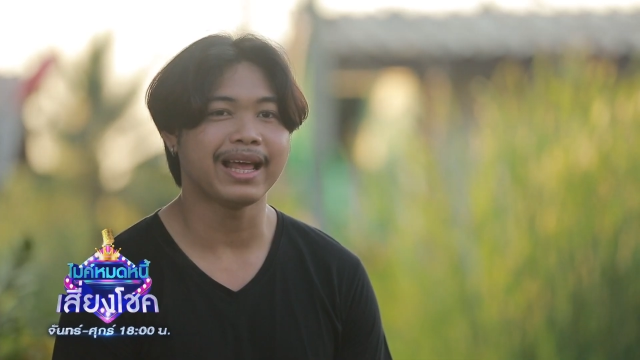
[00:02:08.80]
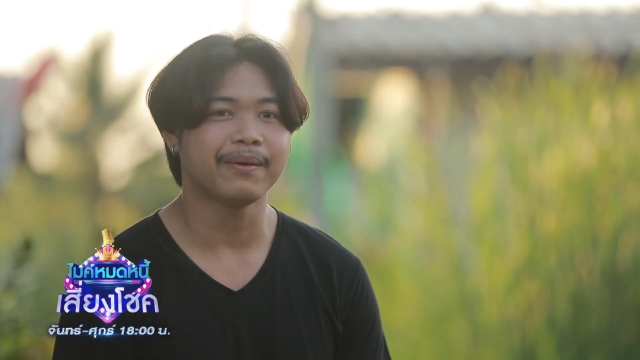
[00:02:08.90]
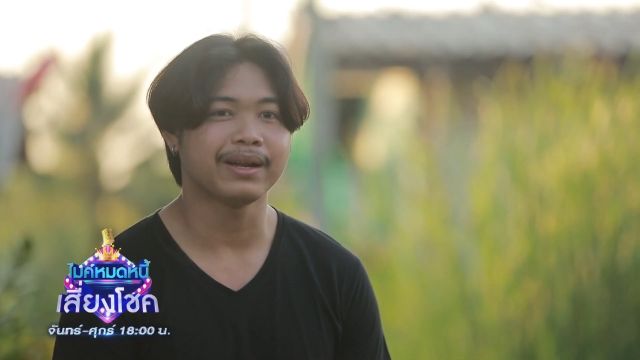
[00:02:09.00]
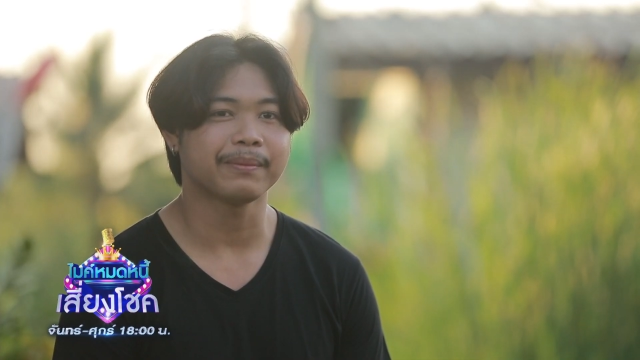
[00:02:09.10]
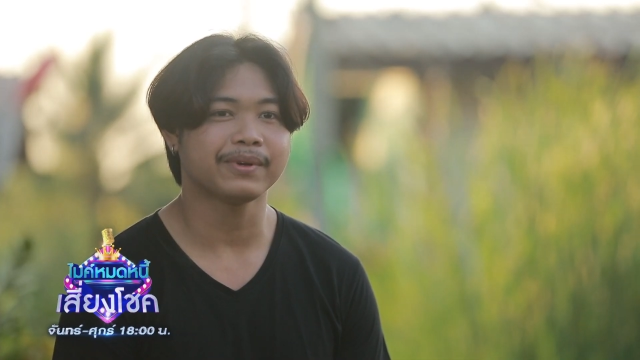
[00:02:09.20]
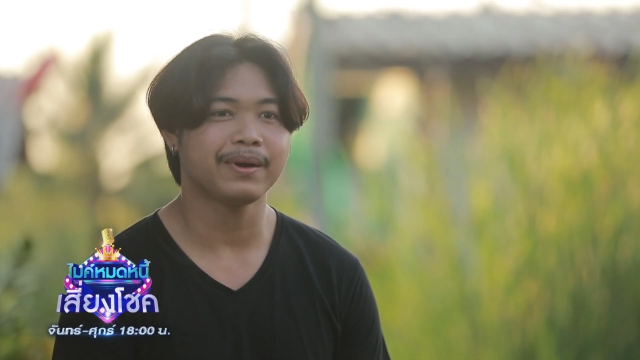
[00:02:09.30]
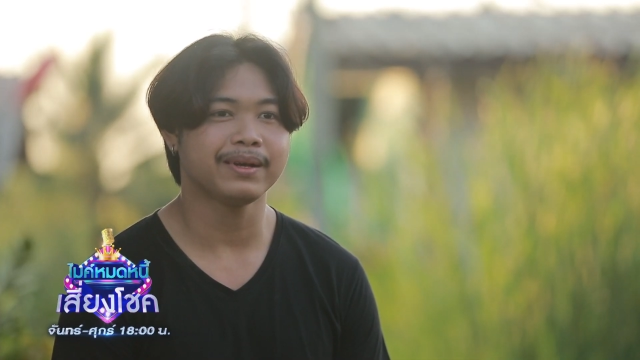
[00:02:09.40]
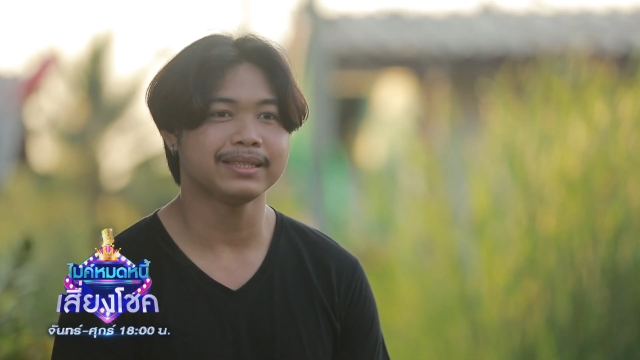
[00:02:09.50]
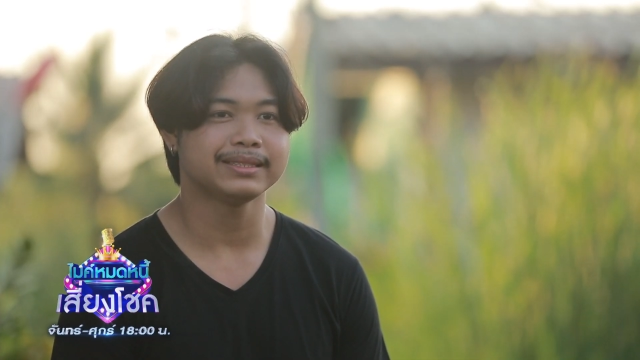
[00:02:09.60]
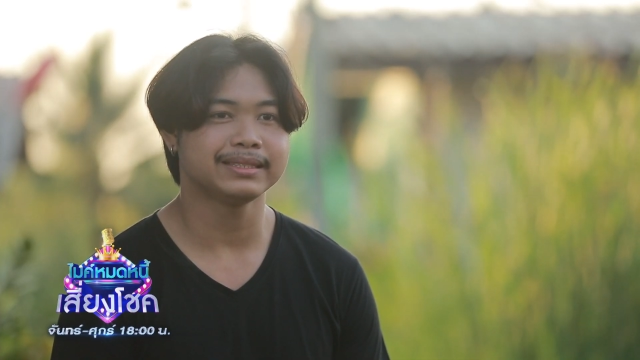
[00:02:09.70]
แล้วนะครับก็
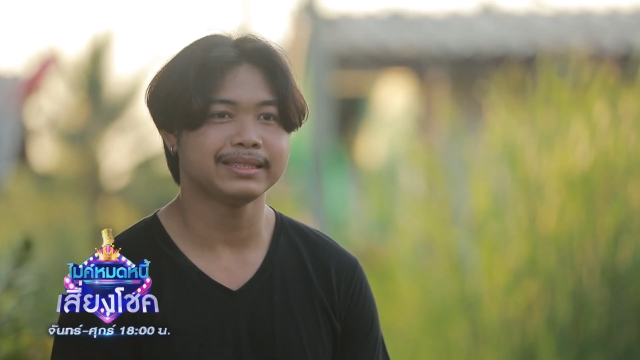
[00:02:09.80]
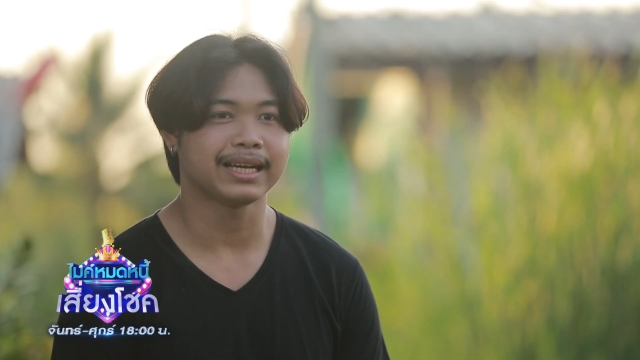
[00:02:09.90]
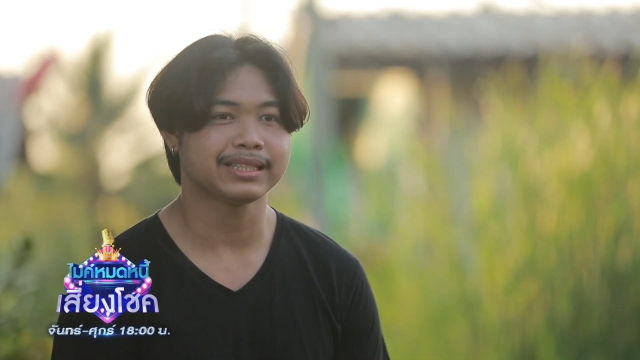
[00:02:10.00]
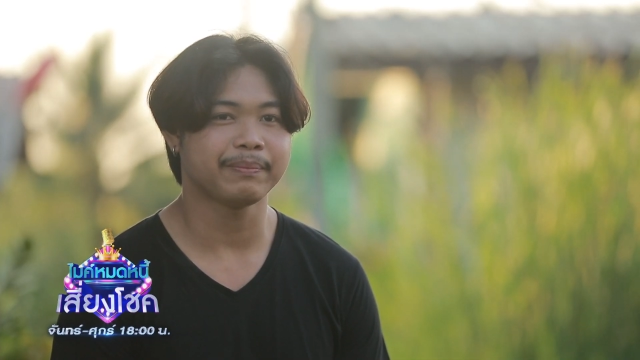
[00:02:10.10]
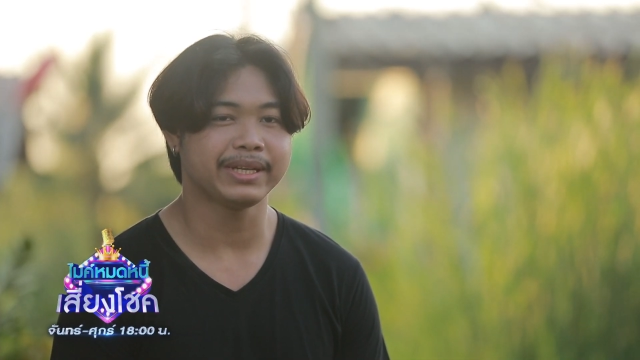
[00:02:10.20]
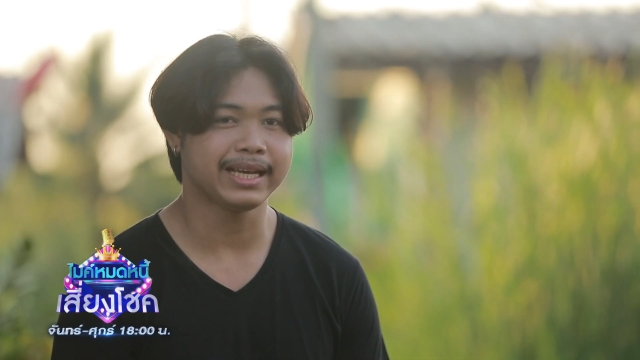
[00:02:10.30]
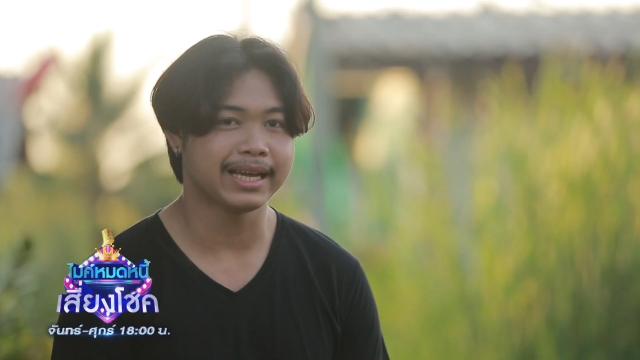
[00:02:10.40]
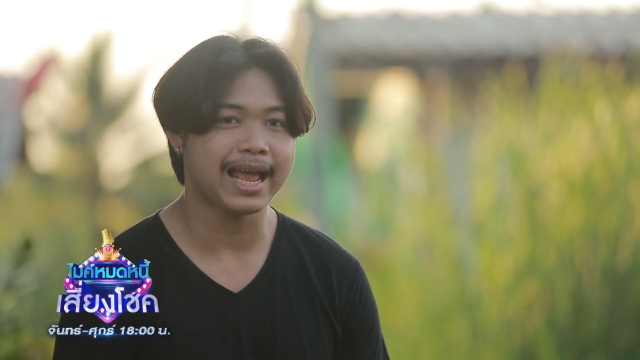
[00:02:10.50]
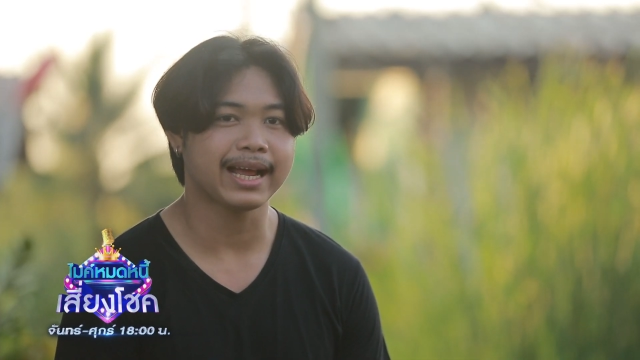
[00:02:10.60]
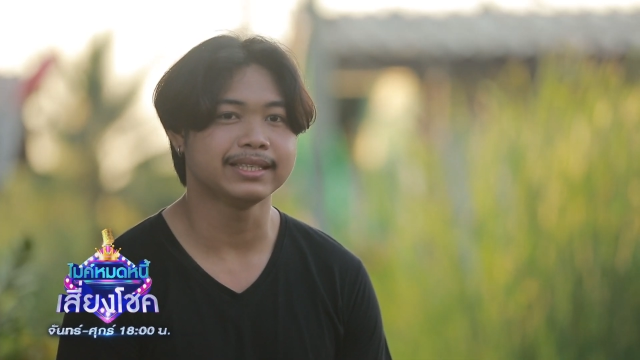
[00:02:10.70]
อยากจะเป็นอีก
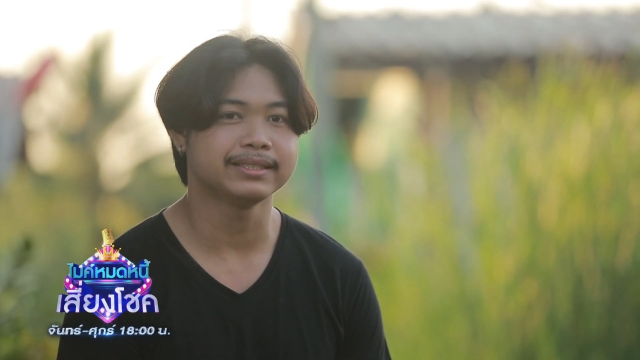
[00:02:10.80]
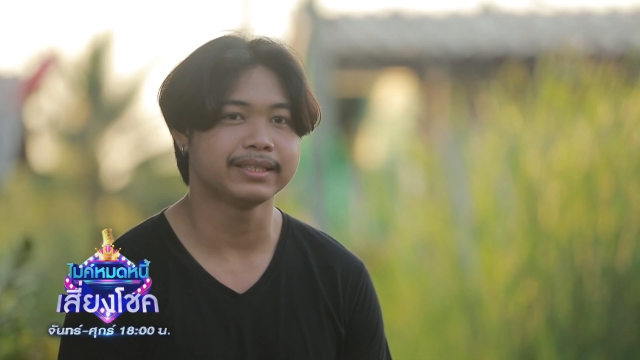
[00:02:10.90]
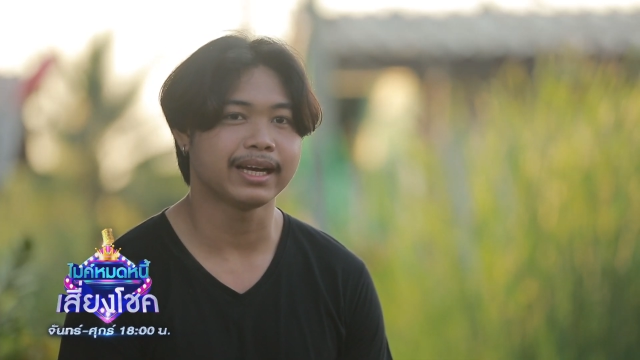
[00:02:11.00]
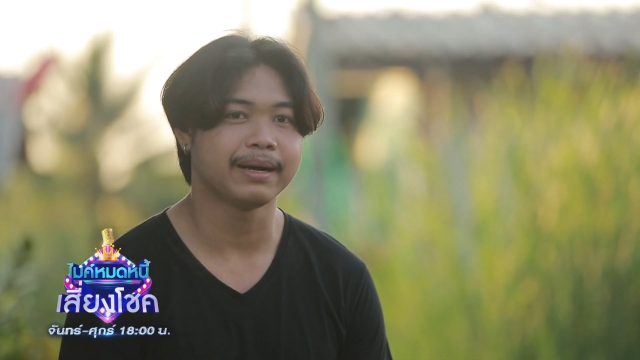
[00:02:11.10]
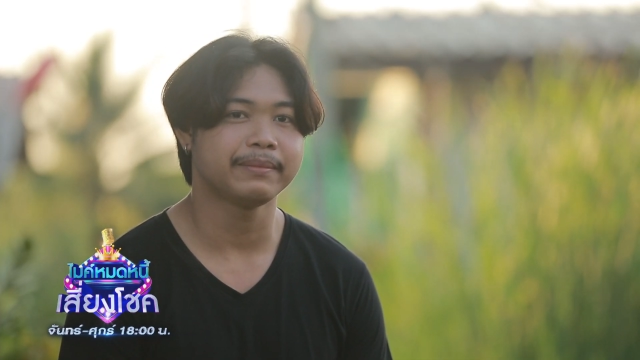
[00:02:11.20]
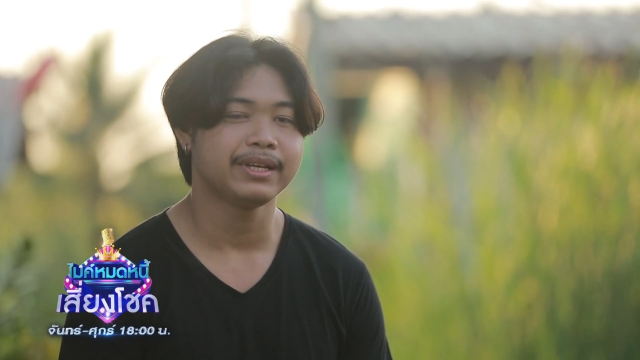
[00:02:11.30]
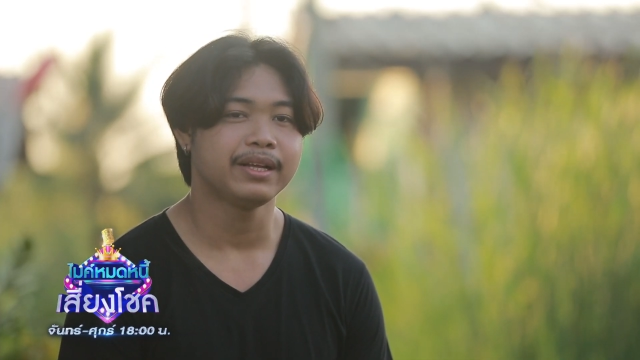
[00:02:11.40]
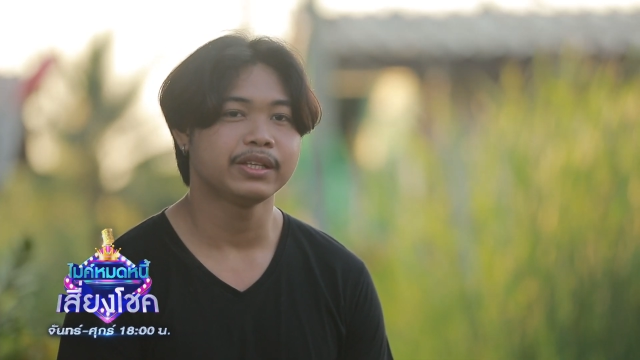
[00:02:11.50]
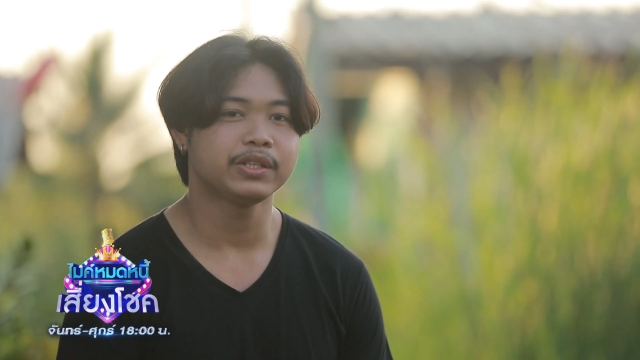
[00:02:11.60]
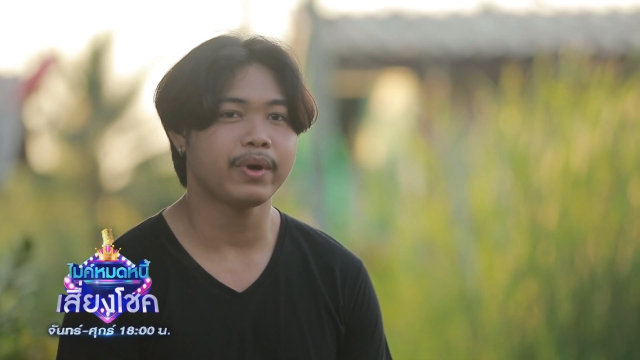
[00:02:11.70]
แรงหนึ่งนะครับ
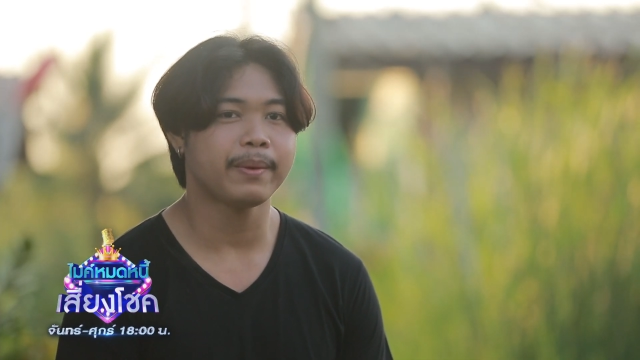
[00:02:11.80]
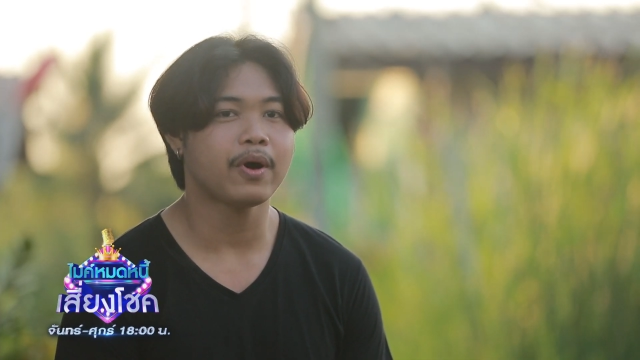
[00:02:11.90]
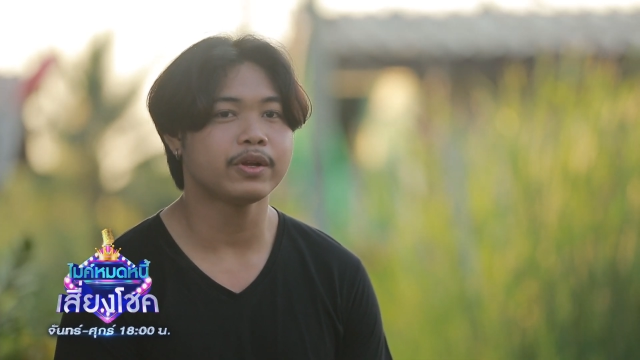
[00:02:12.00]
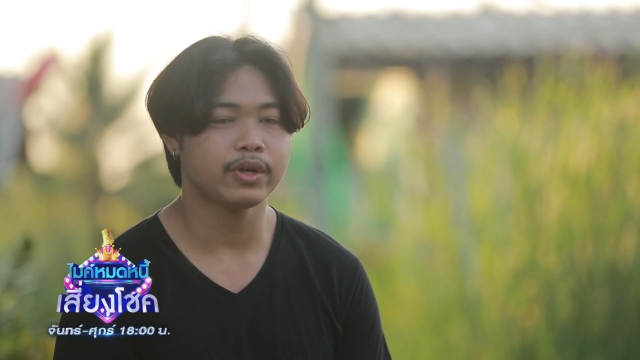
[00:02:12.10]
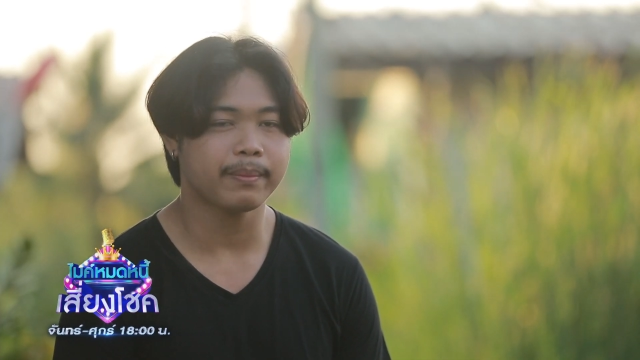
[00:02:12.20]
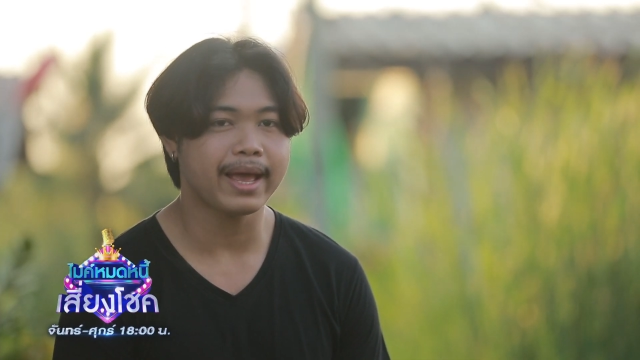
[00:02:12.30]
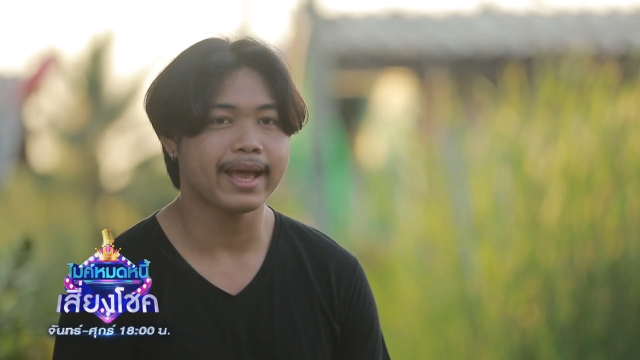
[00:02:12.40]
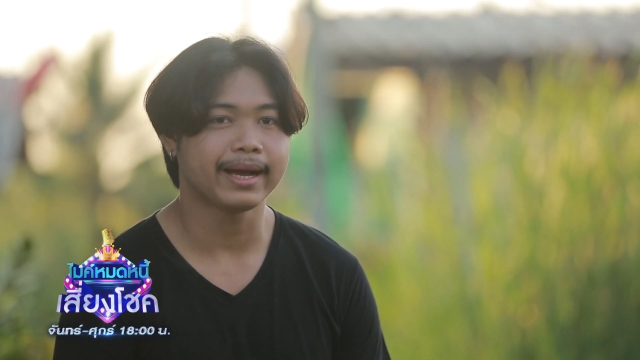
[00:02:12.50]
ช่วยพ่อช่วยแม่